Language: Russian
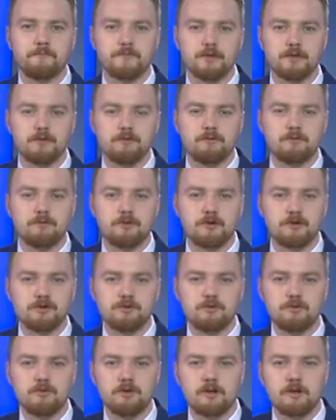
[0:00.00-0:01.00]
Якутские
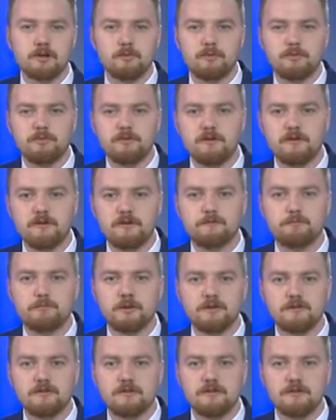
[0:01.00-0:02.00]
школьники победили в
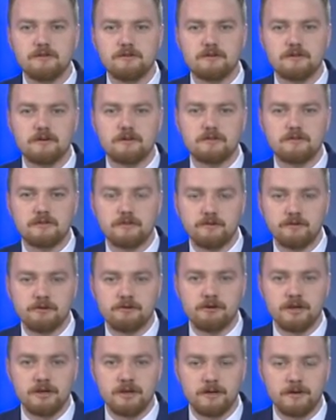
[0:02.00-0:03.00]
президентских
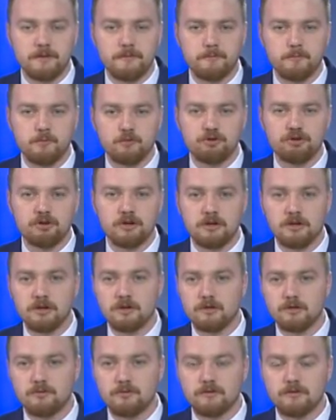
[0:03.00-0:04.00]
соревнованиях. Ученики
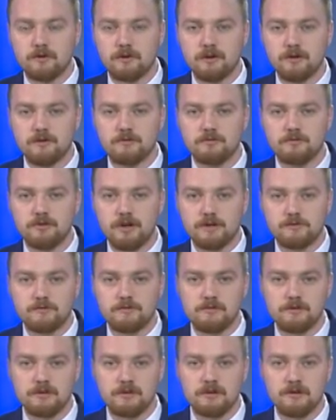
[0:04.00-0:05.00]
Якутской
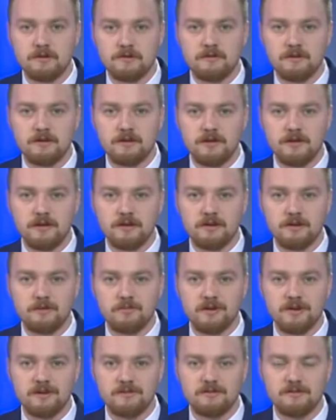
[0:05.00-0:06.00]
государственной национальной
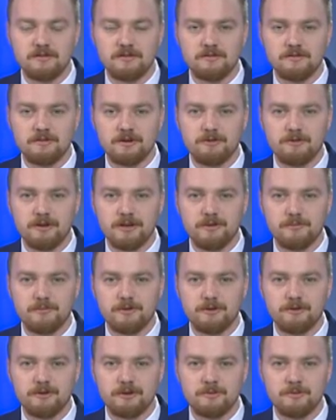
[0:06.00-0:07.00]
гимназии завоевали
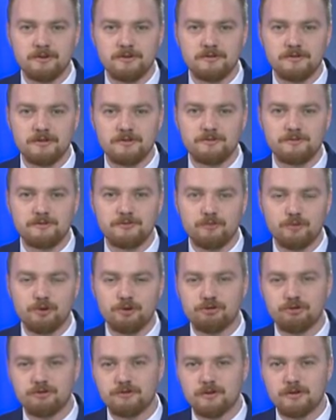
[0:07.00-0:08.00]
первое место в
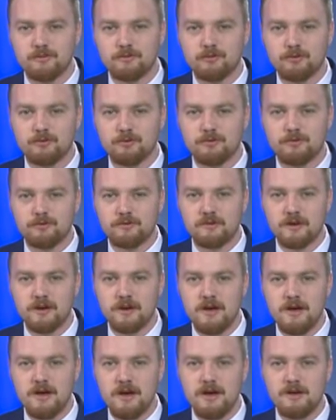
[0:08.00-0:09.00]
творческом конкурсе
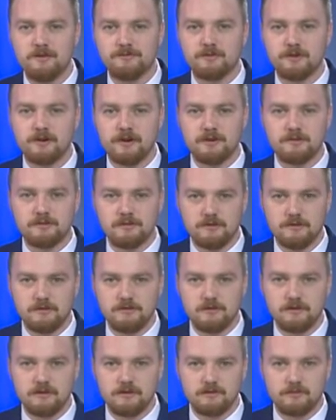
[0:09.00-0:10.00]

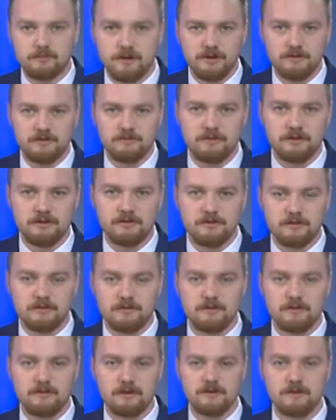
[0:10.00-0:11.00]
всероссийских спортивных
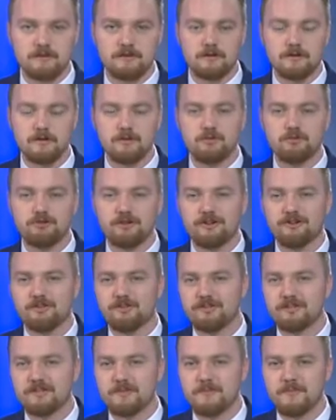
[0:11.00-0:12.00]
состязаний среди
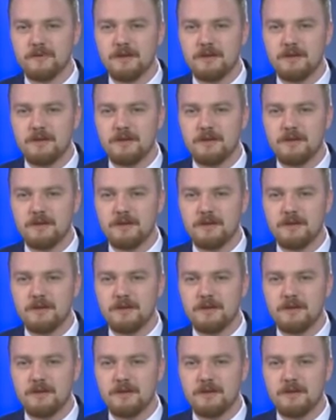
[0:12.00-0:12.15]
учащихся.